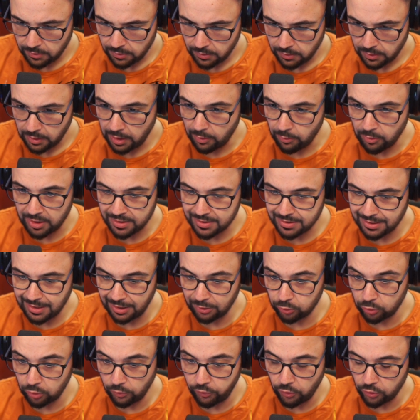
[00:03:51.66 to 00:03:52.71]
È un
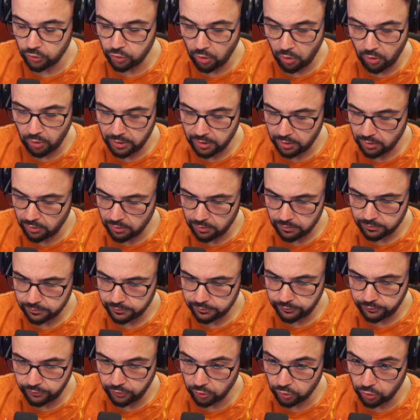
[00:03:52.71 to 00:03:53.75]
assalto fotonico.
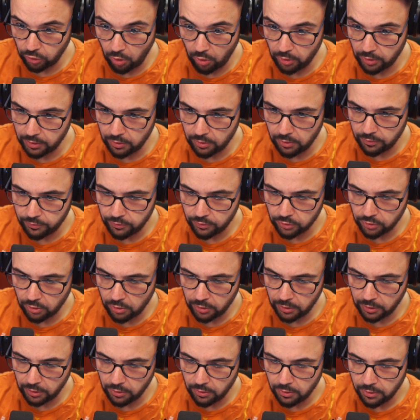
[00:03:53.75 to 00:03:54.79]
Fotonico,
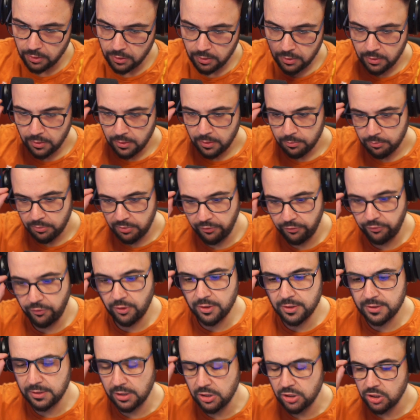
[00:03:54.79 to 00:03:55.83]
fotonico. Per
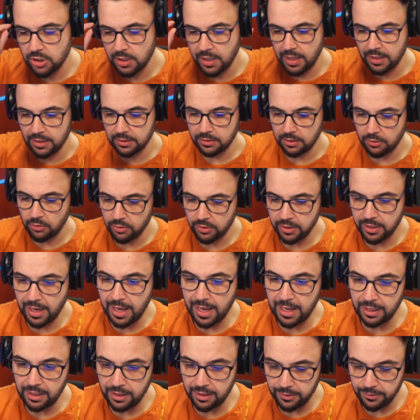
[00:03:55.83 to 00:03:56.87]
forza gigante
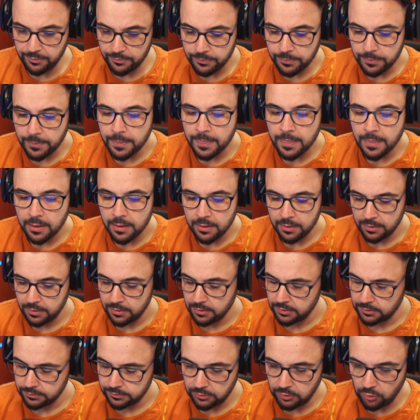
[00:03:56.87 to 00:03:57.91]
Royal.
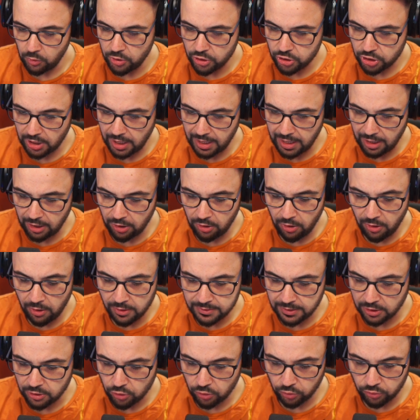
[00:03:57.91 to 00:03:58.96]
Lui c'ha la
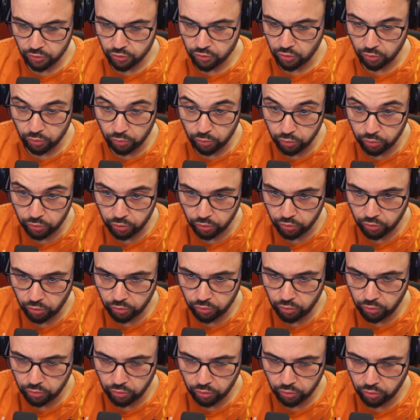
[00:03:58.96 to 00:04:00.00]
cosa, c'ho so tutto, so
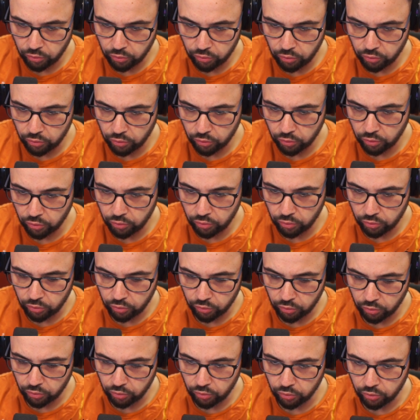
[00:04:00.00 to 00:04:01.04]
tutto, so tutto, so tutto,
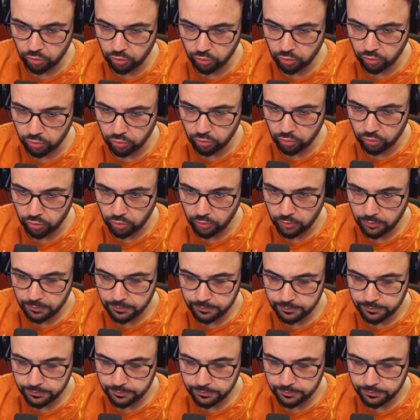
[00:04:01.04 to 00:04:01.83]
so tutto, so tutto.